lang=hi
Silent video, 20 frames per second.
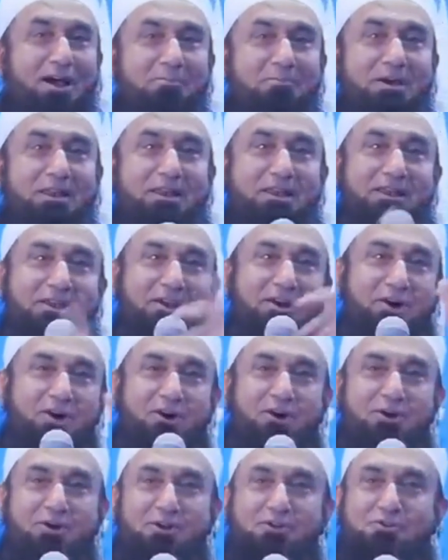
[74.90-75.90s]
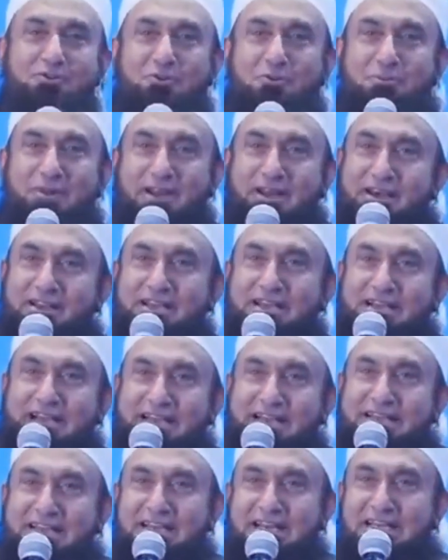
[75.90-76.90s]
अब अल्लाह ने औरत को बनाने
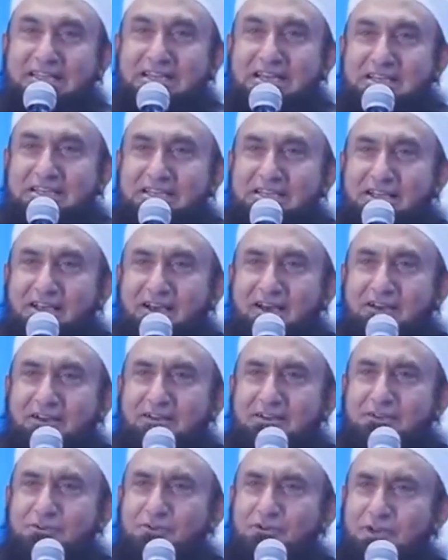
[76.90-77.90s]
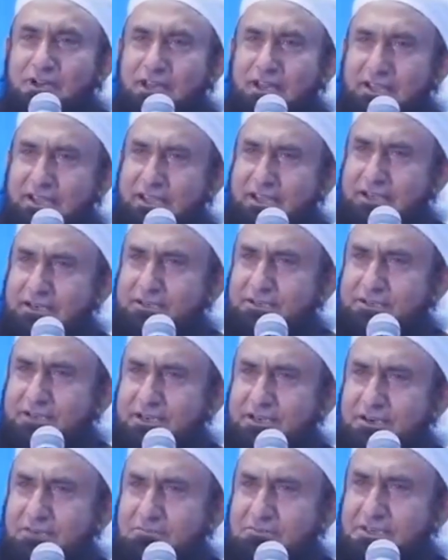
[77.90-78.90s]
का इरादा किया तो अल्लाह एक
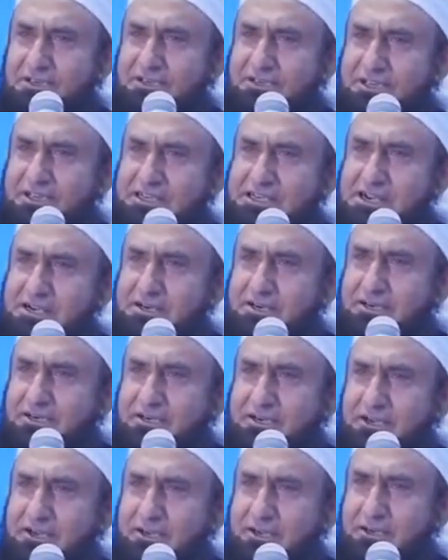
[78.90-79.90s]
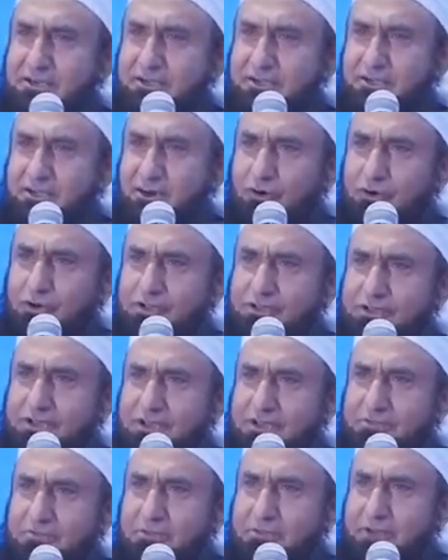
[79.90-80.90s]
ढेर मिट्टी का इकट्ठा करके औरत के
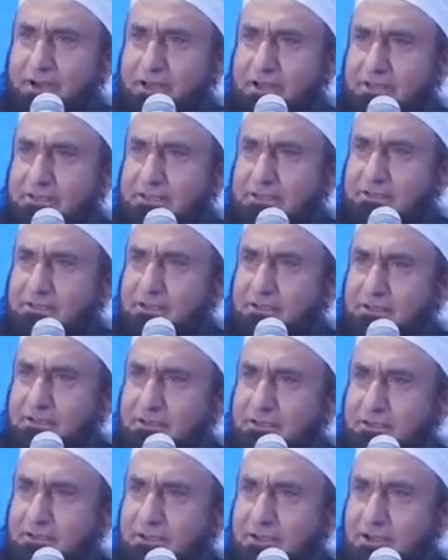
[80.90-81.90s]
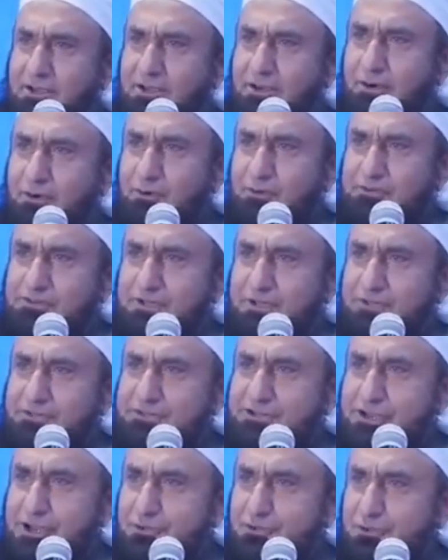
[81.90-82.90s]
लिए भी बना देता और उसका
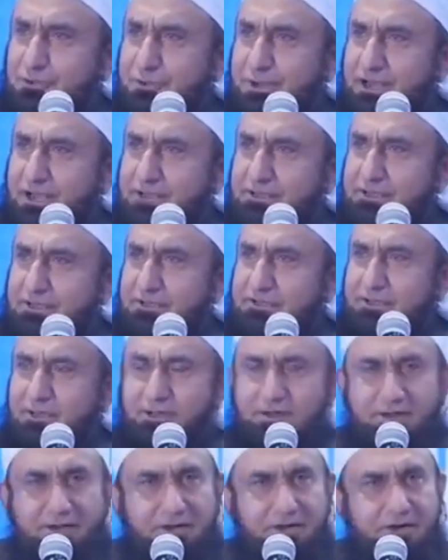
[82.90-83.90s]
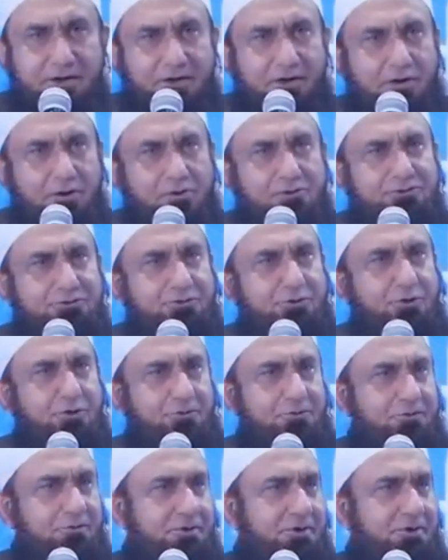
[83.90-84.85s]
स्टैचू बना देता और उसको